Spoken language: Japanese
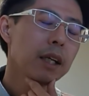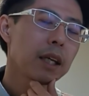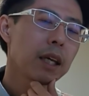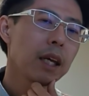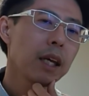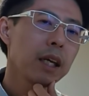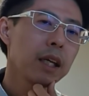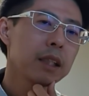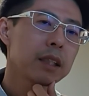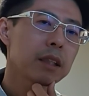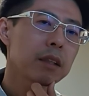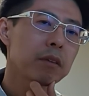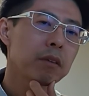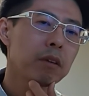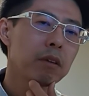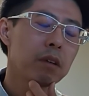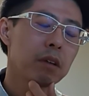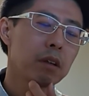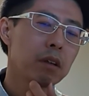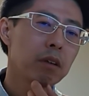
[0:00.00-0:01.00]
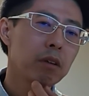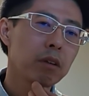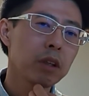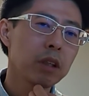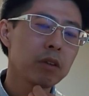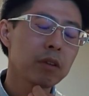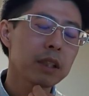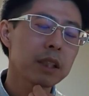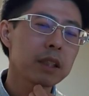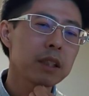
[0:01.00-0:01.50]
経営者の
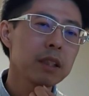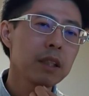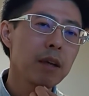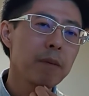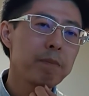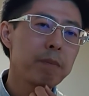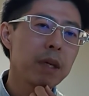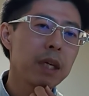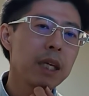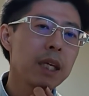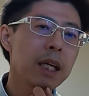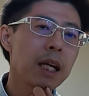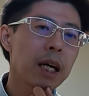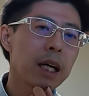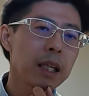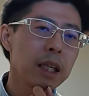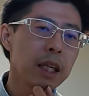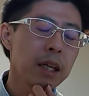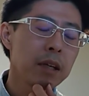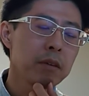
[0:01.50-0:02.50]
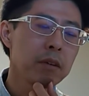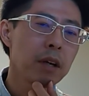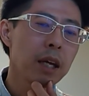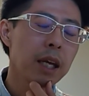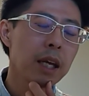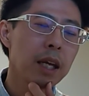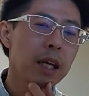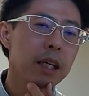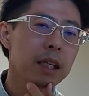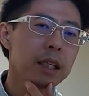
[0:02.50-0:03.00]
人たちでピンハネを
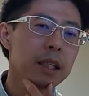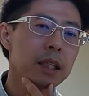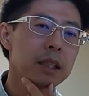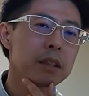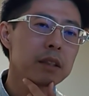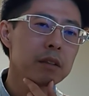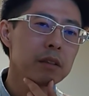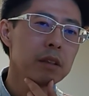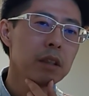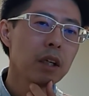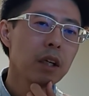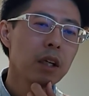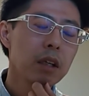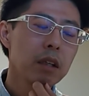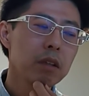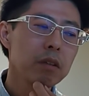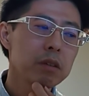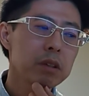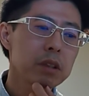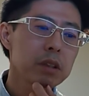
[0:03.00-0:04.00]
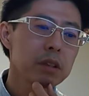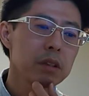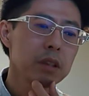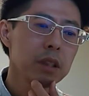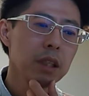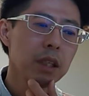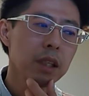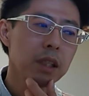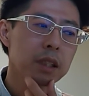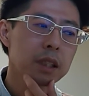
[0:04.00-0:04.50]
平気でする。要する
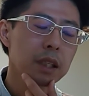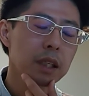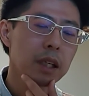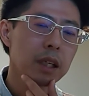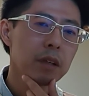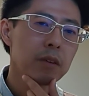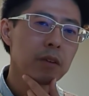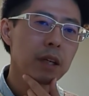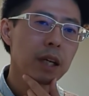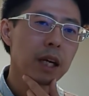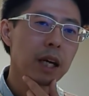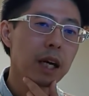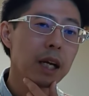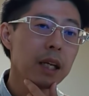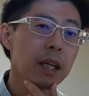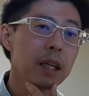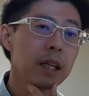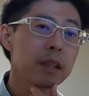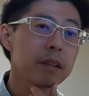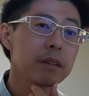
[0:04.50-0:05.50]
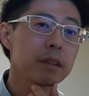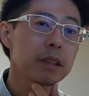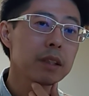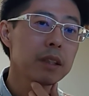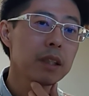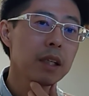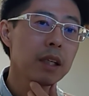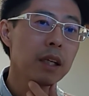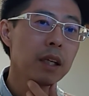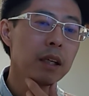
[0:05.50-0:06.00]
に、社会保険入れなくし
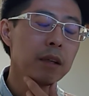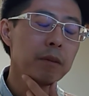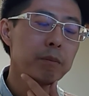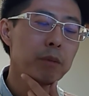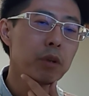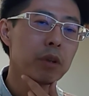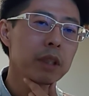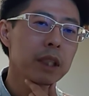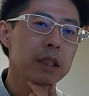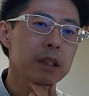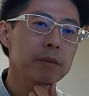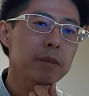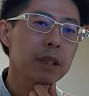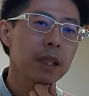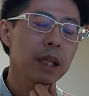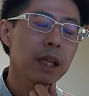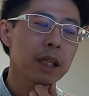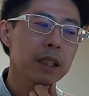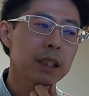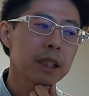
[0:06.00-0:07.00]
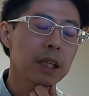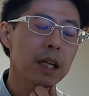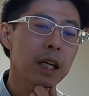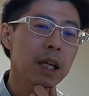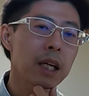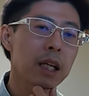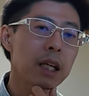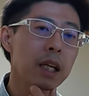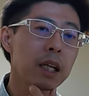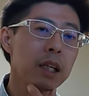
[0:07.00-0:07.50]
て、ボーナスまで支払
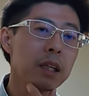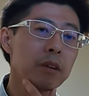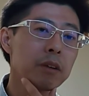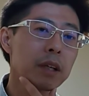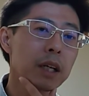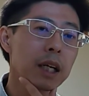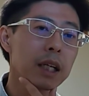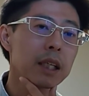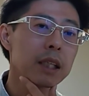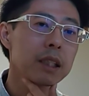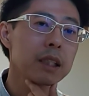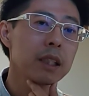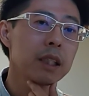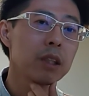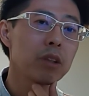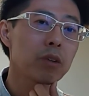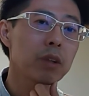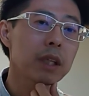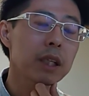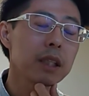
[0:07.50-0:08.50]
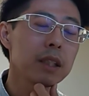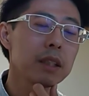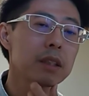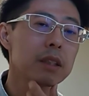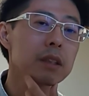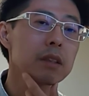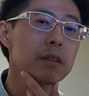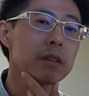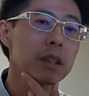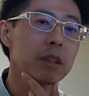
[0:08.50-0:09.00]
わないような形意図的に
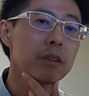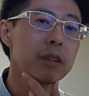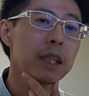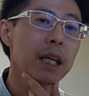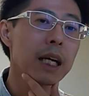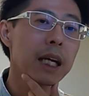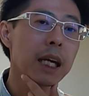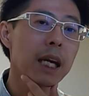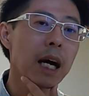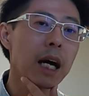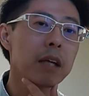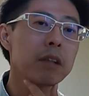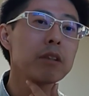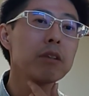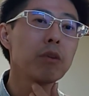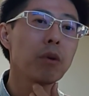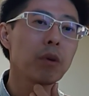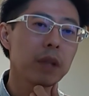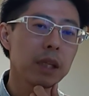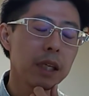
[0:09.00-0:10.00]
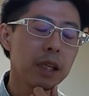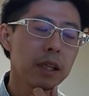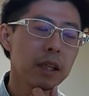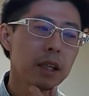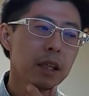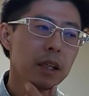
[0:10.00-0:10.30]
作って売り上げがあるのに、